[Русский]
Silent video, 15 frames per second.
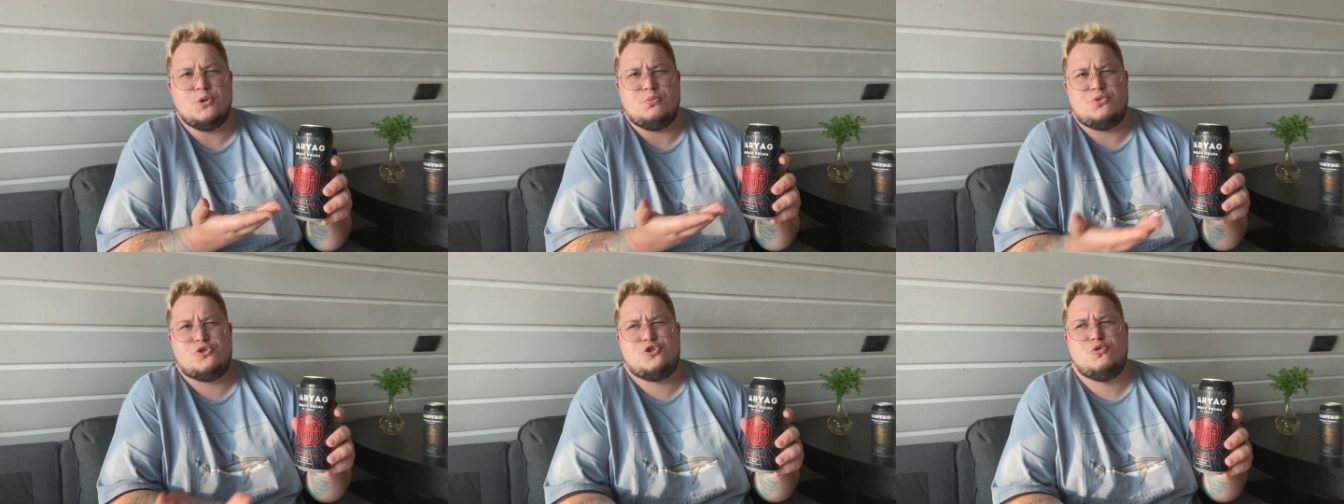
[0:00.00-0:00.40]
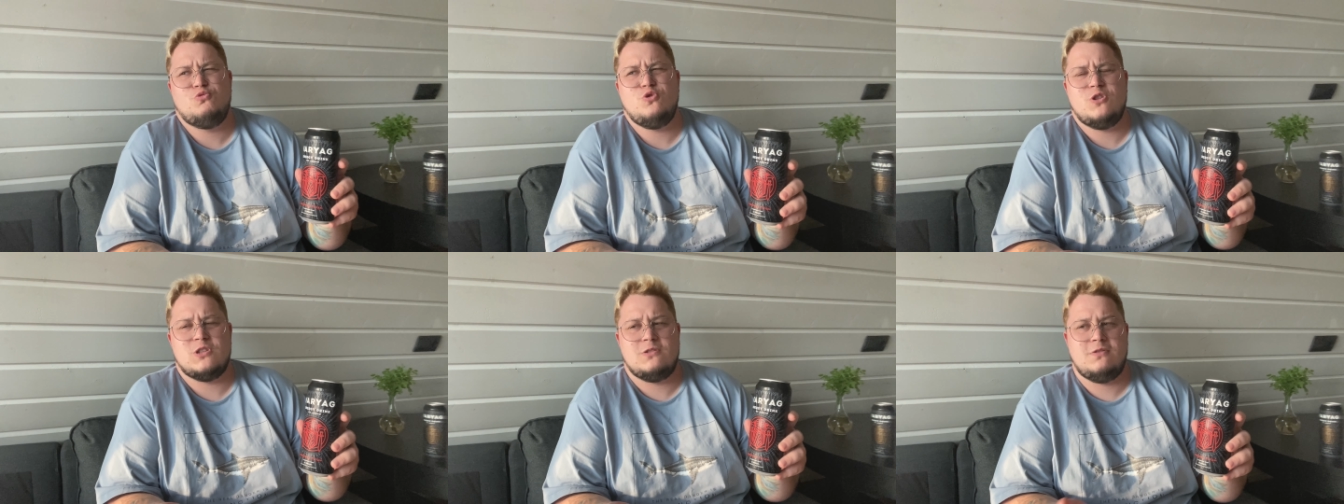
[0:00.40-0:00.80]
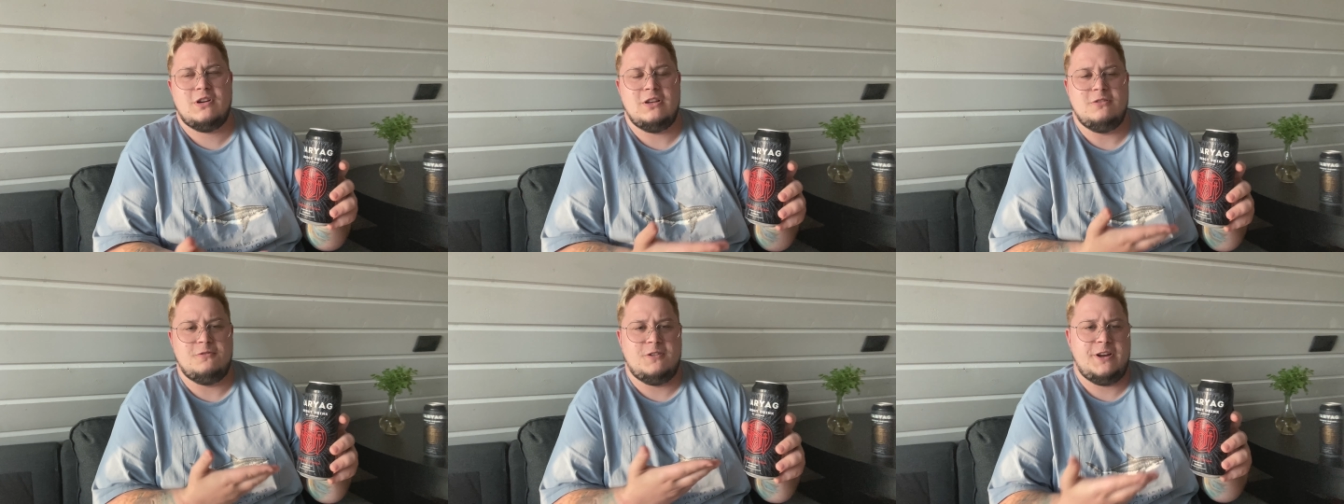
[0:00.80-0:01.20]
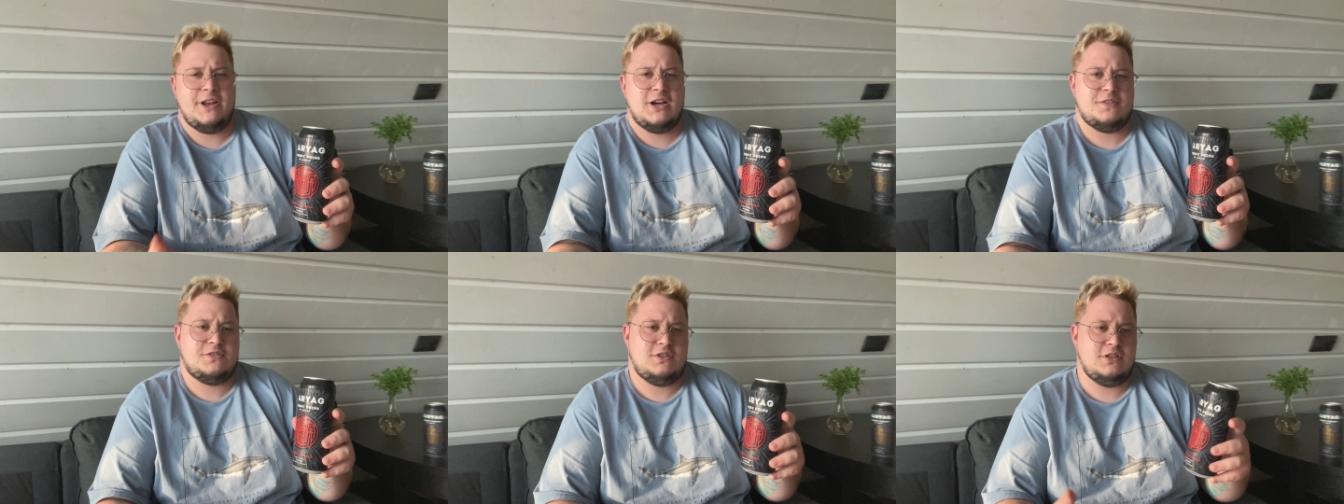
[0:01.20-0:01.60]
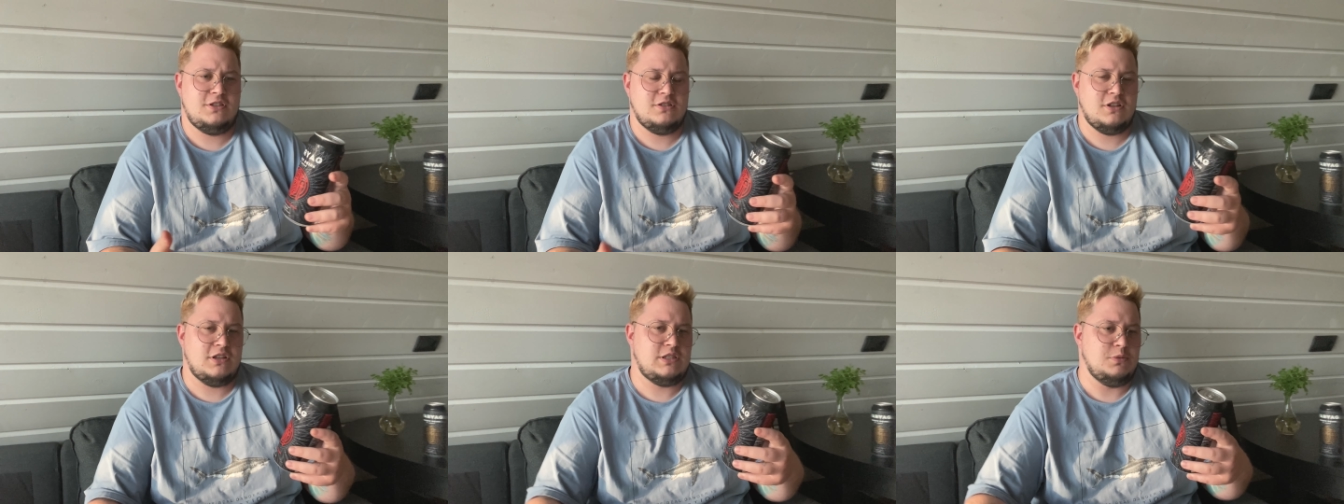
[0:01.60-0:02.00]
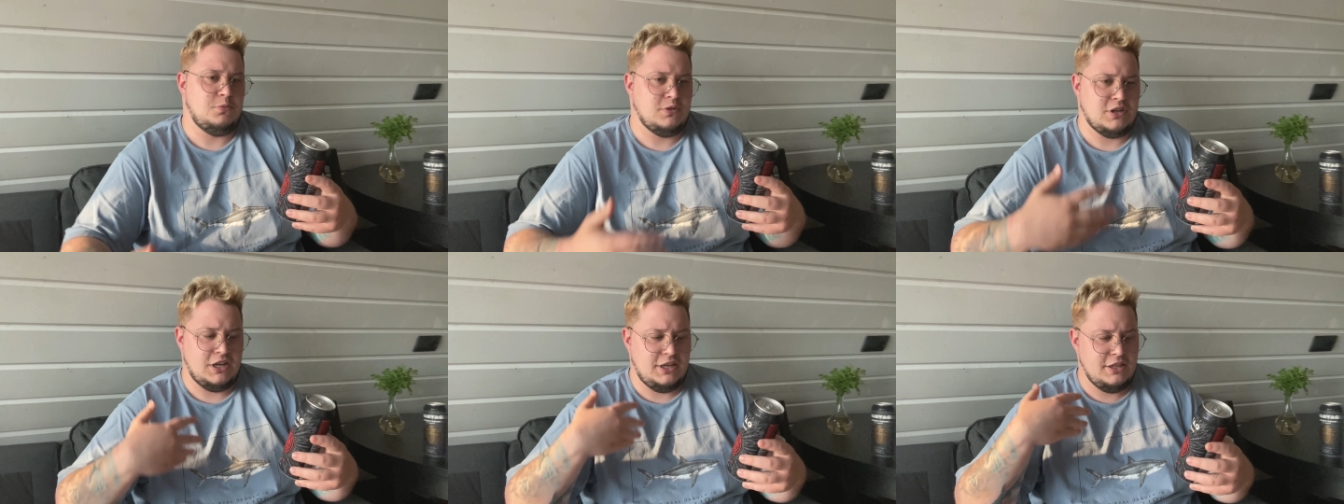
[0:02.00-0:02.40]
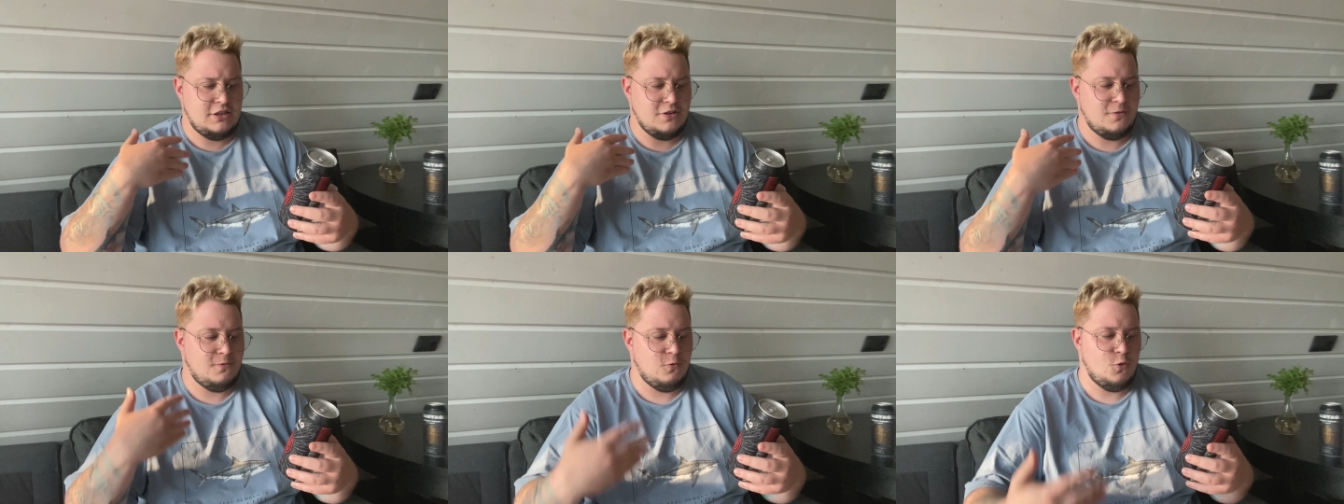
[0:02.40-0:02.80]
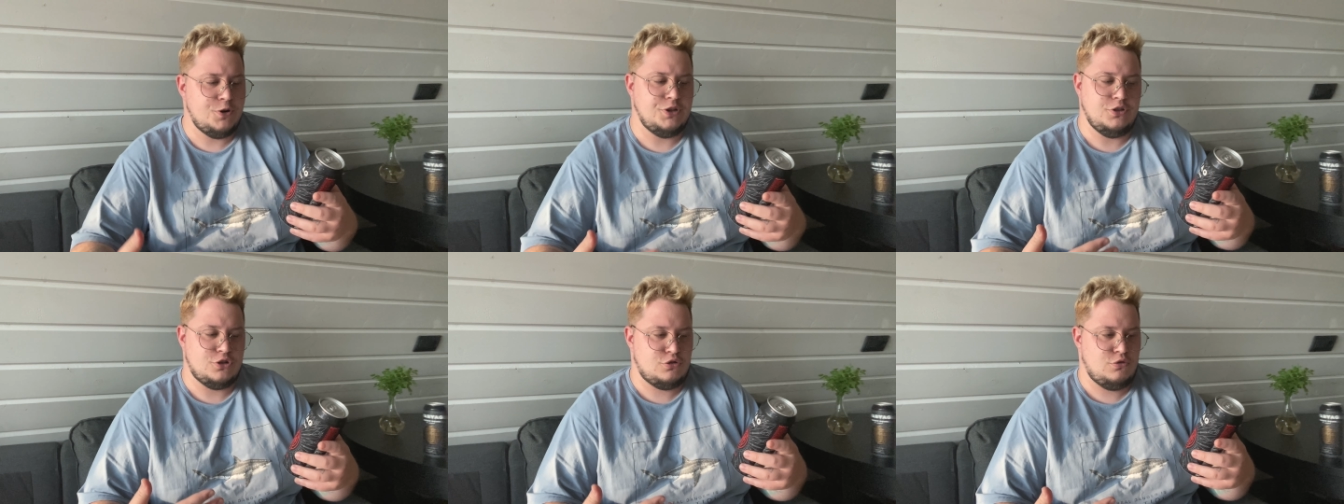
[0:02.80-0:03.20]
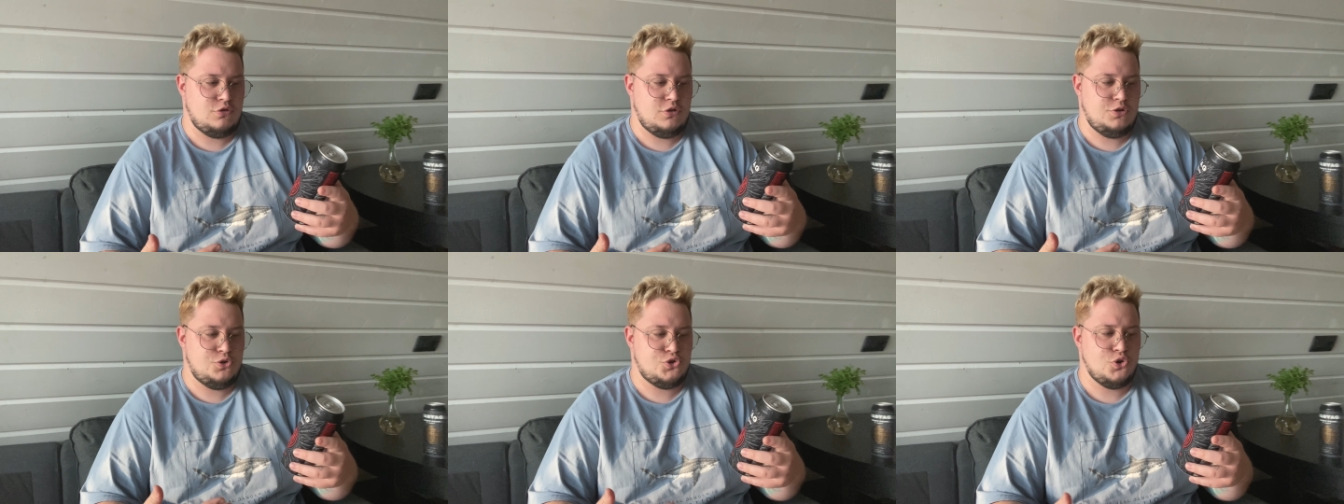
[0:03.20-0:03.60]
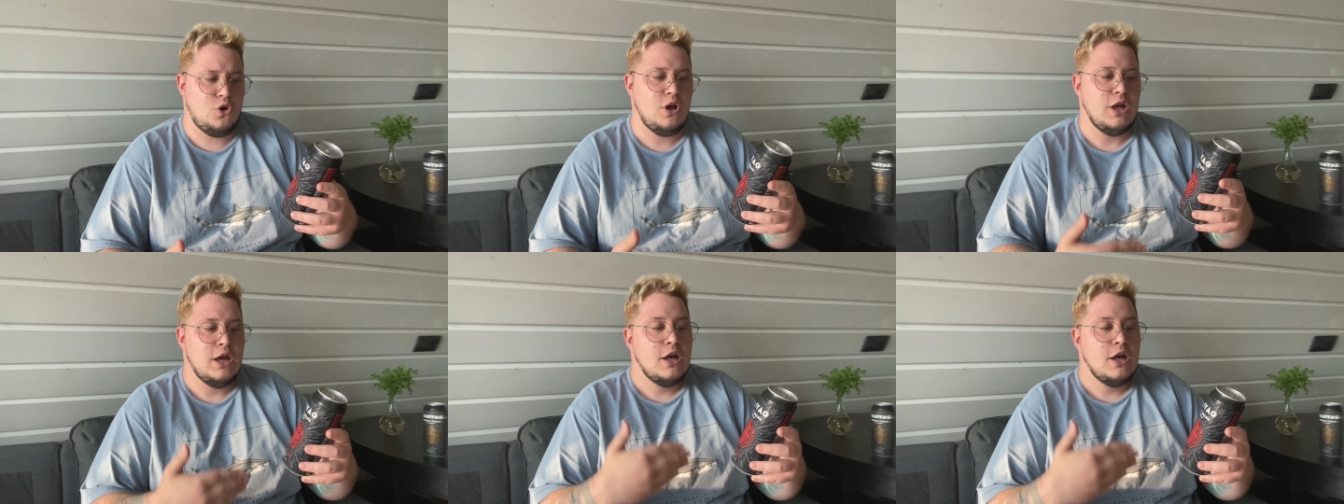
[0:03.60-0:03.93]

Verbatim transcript: почему назвали варяг, все дела, типа какие-то воины, что-то еще.